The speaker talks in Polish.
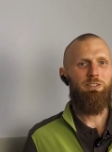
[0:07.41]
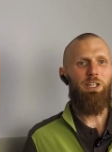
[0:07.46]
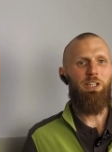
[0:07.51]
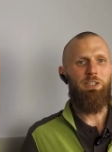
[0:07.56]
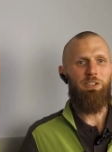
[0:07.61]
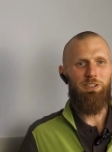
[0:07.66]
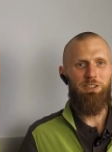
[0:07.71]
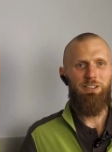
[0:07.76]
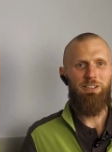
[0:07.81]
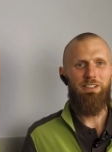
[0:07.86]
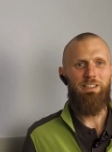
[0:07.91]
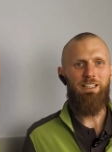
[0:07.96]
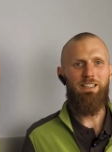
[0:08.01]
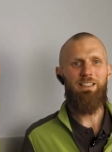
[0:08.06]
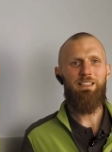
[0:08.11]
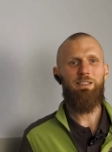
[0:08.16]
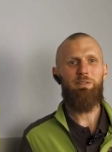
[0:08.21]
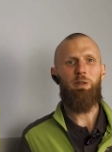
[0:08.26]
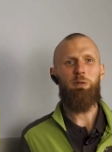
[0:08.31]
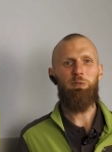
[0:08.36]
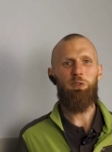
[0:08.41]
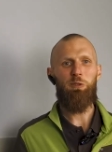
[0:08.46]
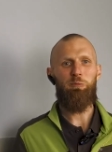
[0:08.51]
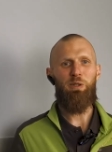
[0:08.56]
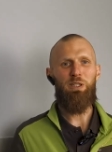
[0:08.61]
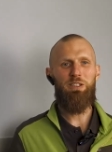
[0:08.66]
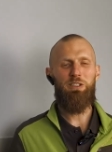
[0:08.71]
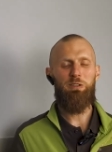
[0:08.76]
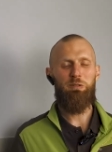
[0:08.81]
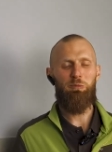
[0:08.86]
Cześć, ja nazywam się
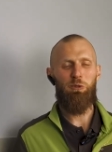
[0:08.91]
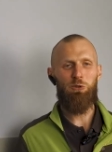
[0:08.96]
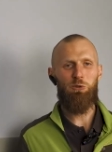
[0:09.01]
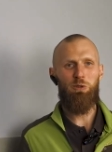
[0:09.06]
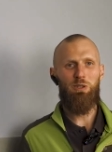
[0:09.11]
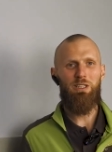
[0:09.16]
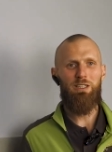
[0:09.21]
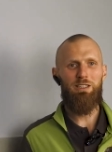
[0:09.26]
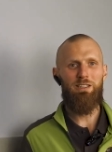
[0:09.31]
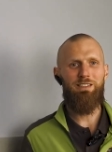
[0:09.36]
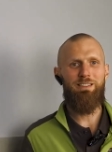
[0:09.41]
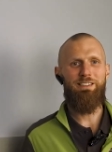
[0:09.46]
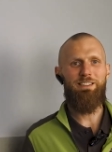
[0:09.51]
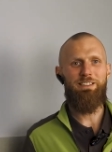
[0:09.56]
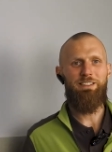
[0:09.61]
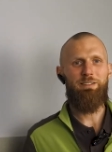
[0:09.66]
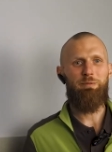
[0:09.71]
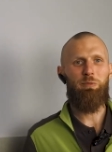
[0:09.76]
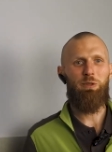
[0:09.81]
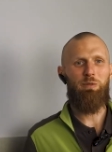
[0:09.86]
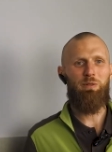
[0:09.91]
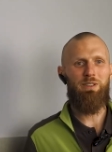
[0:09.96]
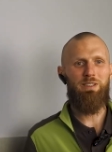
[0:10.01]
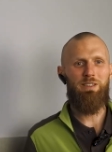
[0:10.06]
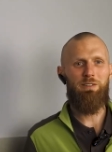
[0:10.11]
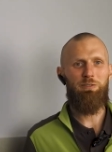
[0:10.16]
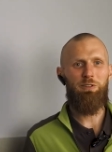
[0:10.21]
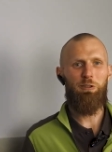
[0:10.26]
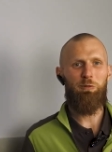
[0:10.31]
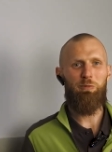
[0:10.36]
Marcin Boczulak i
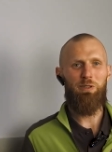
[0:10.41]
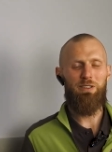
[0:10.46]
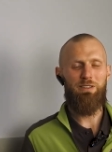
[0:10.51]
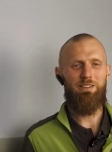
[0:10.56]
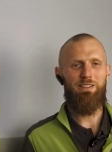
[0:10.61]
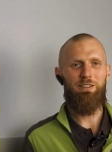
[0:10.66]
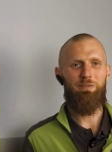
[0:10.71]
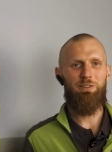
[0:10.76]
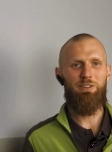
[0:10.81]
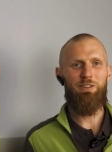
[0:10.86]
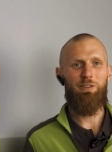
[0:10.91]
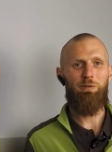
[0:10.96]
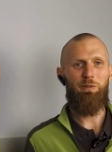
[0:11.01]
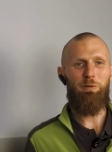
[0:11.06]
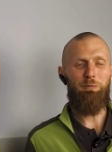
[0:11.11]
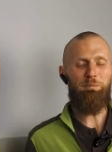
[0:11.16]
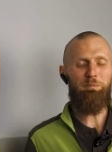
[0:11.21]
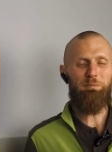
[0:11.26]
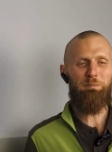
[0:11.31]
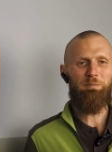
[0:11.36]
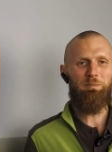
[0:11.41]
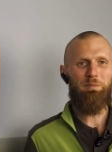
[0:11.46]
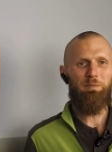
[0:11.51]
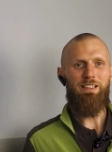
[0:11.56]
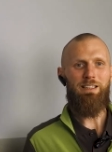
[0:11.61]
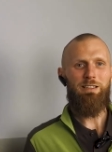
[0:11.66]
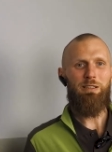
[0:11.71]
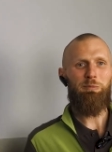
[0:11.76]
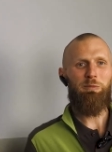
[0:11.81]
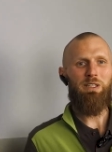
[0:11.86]
prowadzę firmę serwisową.
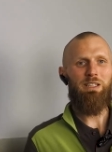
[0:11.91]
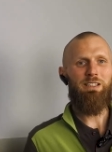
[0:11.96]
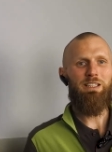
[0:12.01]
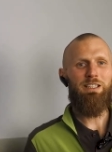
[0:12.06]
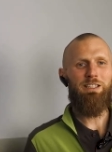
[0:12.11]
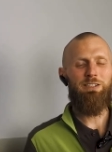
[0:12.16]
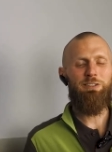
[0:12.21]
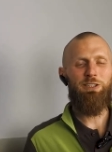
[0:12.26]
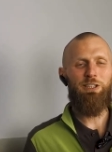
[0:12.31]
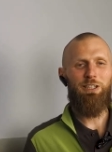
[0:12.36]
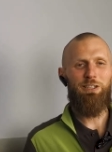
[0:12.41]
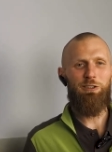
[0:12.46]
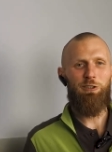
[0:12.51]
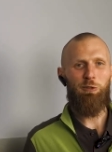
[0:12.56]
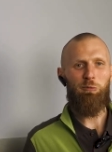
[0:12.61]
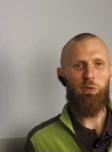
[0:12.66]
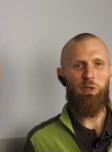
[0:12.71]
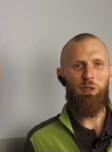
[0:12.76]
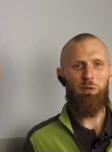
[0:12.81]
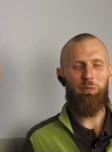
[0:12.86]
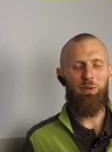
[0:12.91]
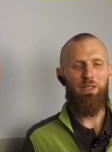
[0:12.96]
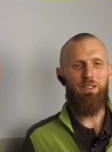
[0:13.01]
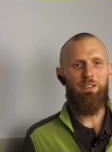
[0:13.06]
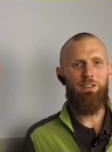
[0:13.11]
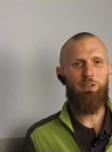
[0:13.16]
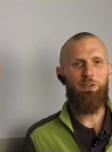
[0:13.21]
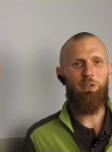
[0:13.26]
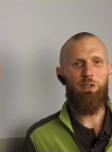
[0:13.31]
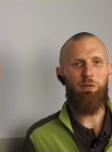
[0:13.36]
Na tym kanale dzielę się moją
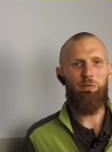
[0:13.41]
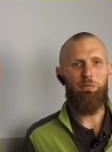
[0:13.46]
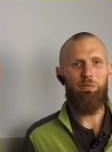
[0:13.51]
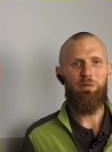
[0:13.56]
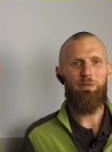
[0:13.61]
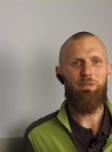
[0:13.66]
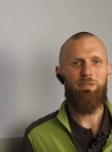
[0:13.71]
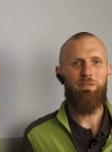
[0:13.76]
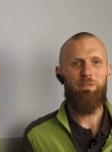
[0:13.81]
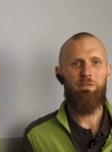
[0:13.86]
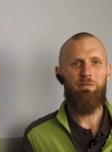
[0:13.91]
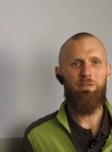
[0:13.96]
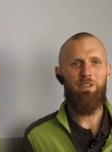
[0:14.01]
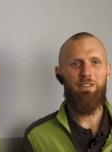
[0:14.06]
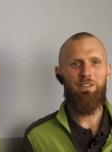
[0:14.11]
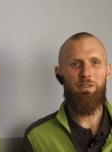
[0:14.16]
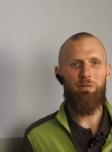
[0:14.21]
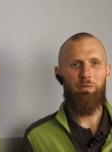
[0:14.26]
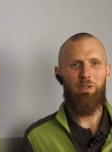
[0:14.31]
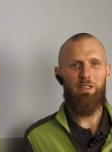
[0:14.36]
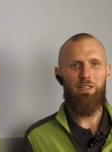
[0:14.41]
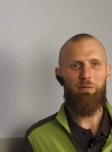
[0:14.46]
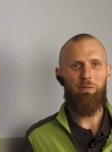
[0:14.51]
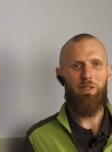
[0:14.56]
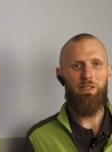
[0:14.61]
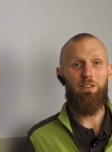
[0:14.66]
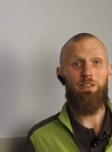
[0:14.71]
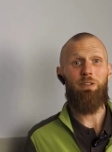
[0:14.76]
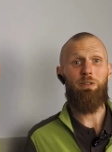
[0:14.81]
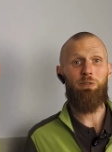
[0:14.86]
praktyczną wiedzą na
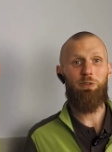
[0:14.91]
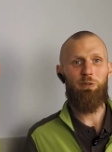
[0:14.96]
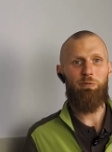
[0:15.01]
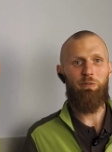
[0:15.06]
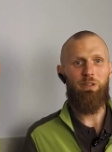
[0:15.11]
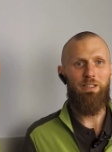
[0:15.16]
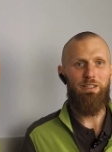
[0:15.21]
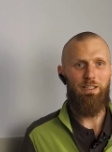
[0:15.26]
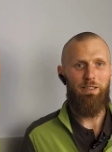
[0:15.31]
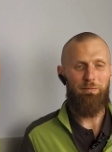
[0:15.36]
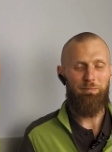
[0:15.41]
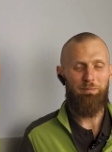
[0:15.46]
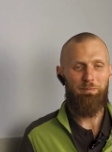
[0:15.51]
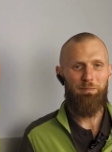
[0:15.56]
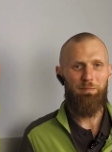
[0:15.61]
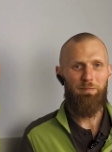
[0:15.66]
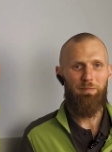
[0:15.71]
temat ogrzewania.